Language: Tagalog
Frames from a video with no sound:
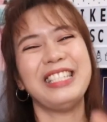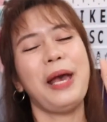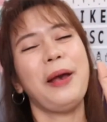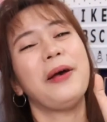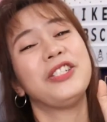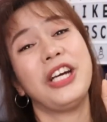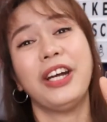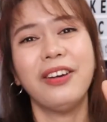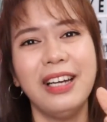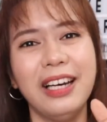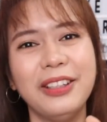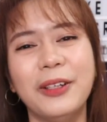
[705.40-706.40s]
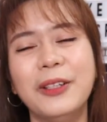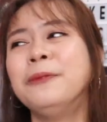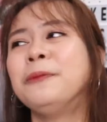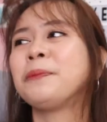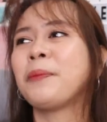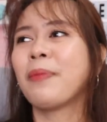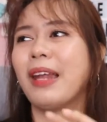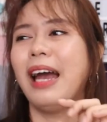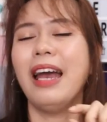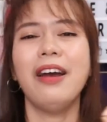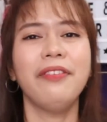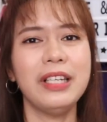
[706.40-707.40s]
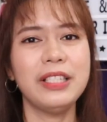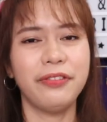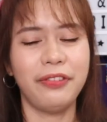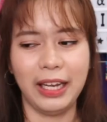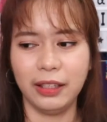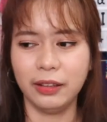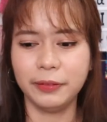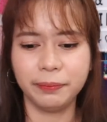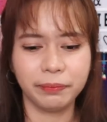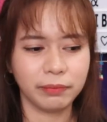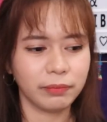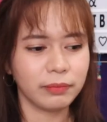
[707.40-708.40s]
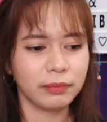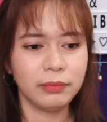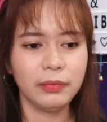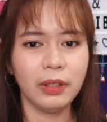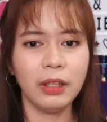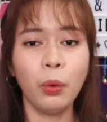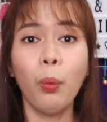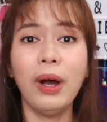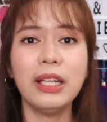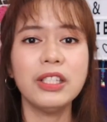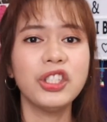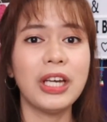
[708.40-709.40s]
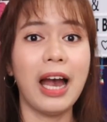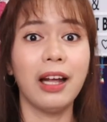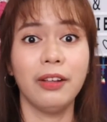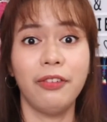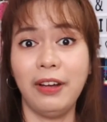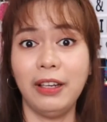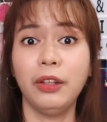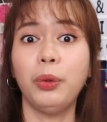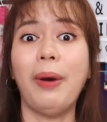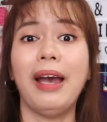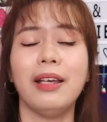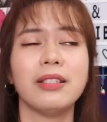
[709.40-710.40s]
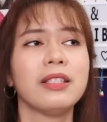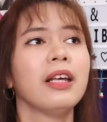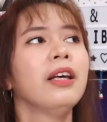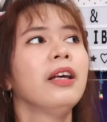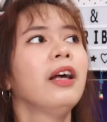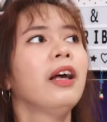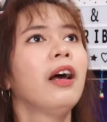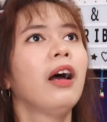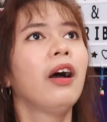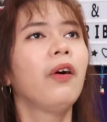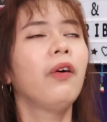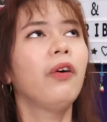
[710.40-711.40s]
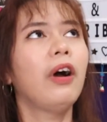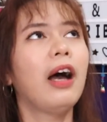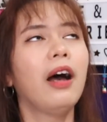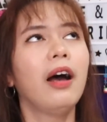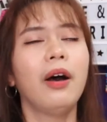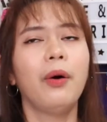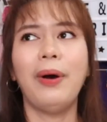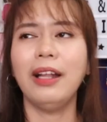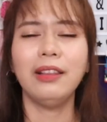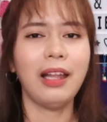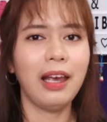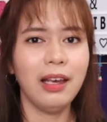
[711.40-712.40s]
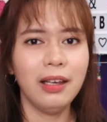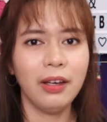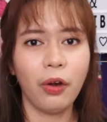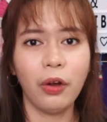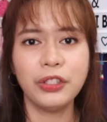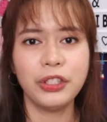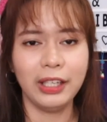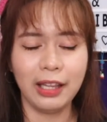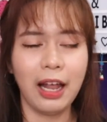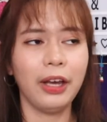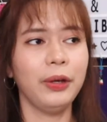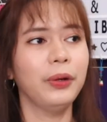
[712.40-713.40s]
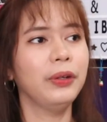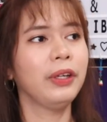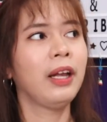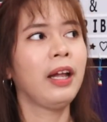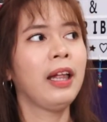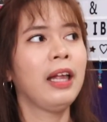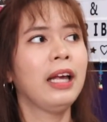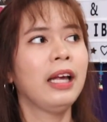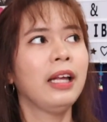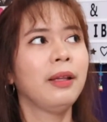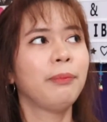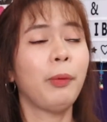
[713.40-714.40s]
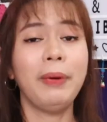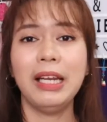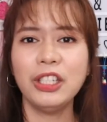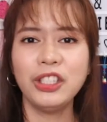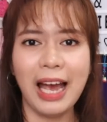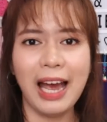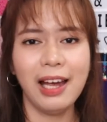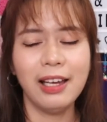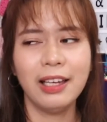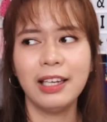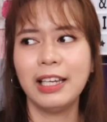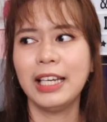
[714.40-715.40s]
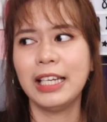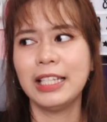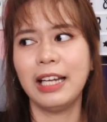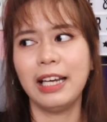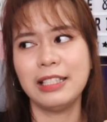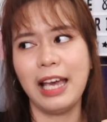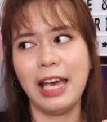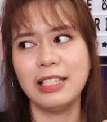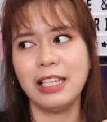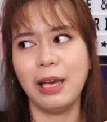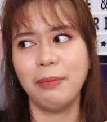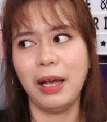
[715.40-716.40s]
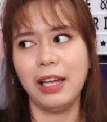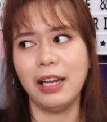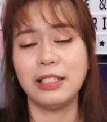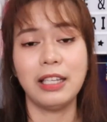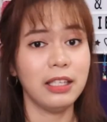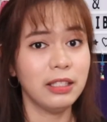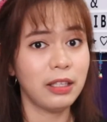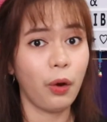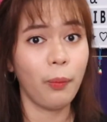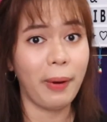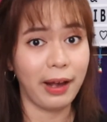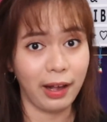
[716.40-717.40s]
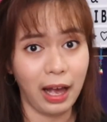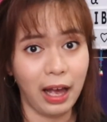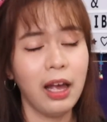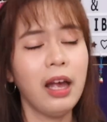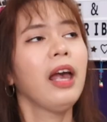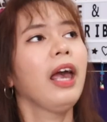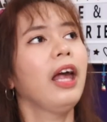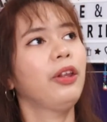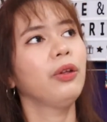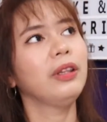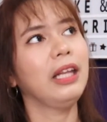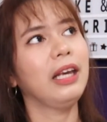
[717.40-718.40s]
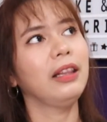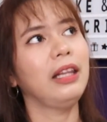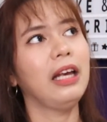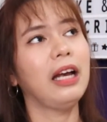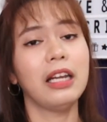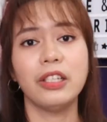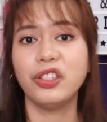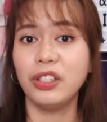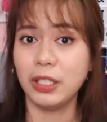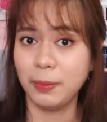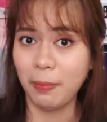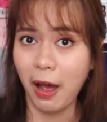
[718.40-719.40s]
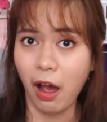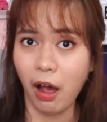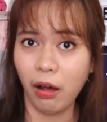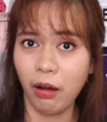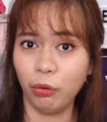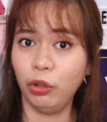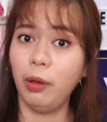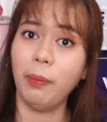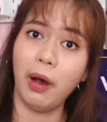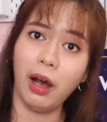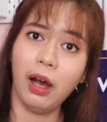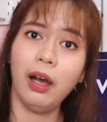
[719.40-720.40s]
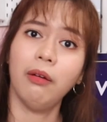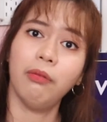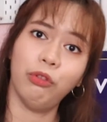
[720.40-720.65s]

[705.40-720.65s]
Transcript: kasi, share ko lang, no? I have this friend, one siya, fan and twice. Uh, one day, concert lang yon Pumila siya na, sa SM ng alas 6 na umaga eh kung ticketing alas 10 pa, 'di ba?